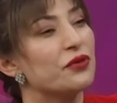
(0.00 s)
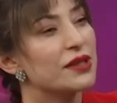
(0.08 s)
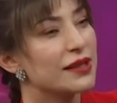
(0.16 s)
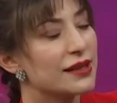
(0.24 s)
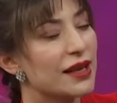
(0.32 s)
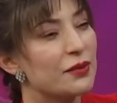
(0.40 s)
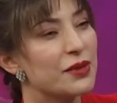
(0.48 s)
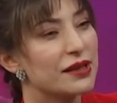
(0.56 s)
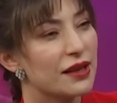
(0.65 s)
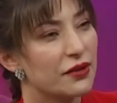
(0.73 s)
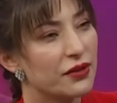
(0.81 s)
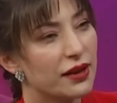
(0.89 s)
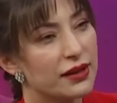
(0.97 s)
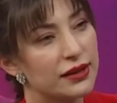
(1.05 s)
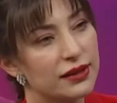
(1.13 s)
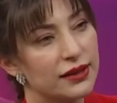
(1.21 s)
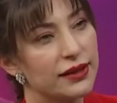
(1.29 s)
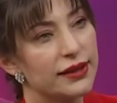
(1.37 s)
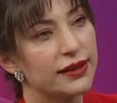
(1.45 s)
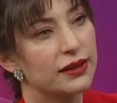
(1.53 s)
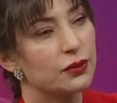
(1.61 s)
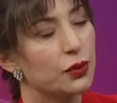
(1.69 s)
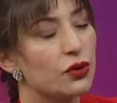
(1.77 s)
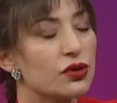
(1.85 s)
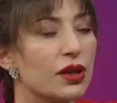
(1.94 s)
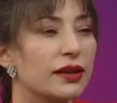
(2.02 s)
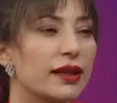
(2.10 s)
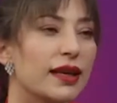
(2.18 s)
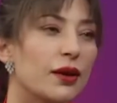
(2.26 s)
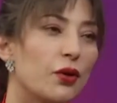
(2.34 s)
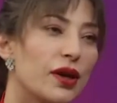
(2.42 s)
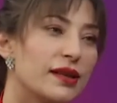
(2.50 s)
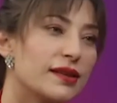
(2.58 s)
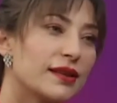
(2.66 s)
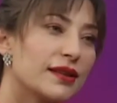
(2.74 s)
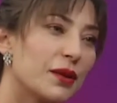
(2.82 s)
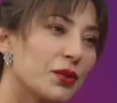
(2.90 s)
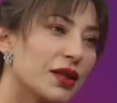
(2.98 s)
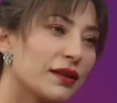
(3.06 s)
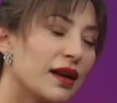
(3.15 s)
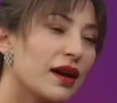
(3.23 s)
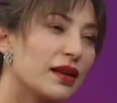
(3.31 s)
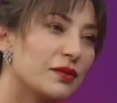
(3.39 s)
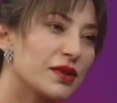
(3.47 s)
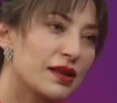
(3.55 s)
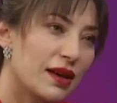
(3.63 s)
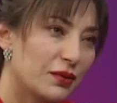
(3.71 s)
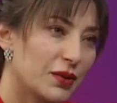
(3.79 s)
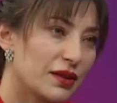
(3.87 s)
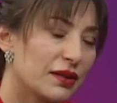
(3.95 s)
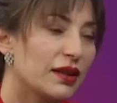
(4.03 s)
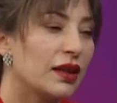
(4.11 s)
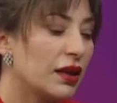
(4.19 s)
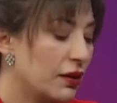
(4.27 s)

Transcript: Fiziksel mesafeye artık dikkat etmiyoruz. Yani o eski temkinli halimiz kalmadı.